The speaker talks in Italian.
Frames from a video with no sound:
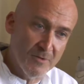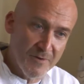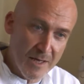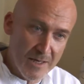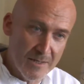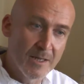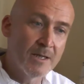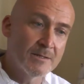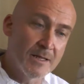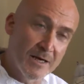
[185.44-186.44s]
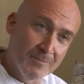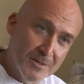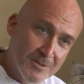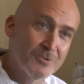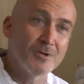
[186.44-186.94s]
di fare
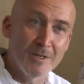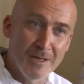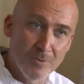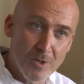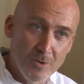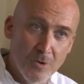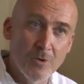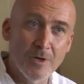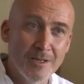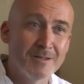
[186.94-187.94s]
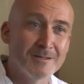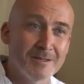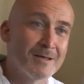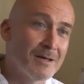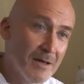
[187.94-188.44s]
dell'animazione, dei laboratori,
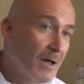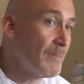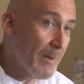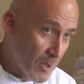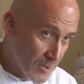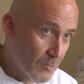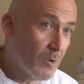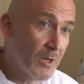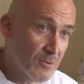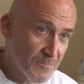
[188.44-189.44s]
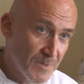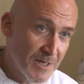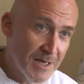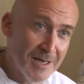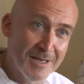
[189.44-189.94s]
eh, abbiamo la scuola in
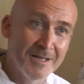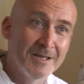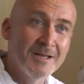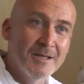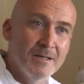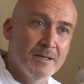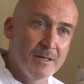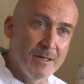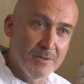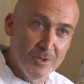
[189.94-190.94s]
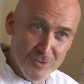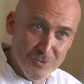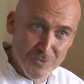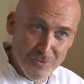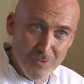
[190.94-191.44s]
ospedale, eh, ci
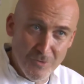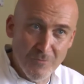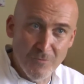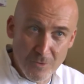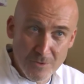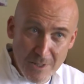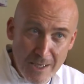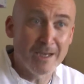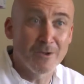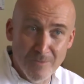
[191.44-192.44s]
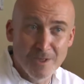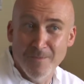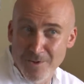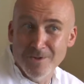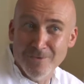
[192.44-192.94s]
sono volontari come gli
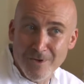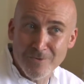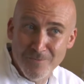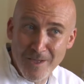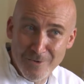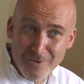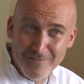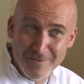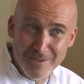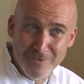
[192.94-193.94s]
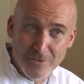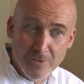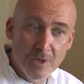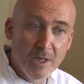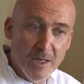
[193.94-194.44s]
Amici del Quarto Piano che
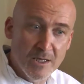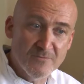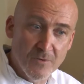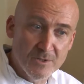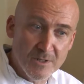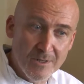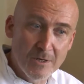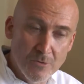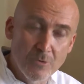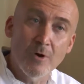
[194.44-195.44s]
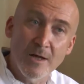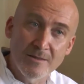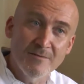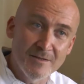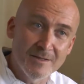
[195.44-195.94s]
vengono a svolgere la loro
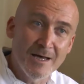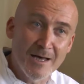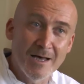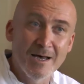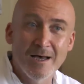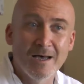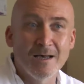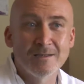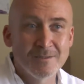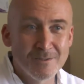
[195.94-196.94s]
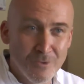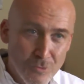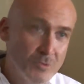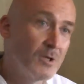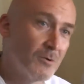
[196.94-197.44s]
attività
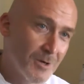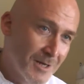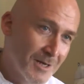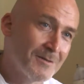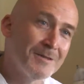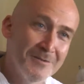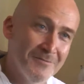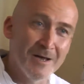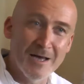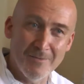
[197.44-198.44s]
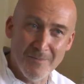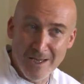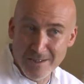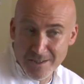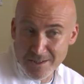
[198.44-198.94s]
ludico-ricreativa
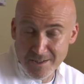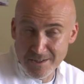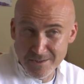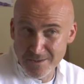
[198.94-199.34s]
ma anche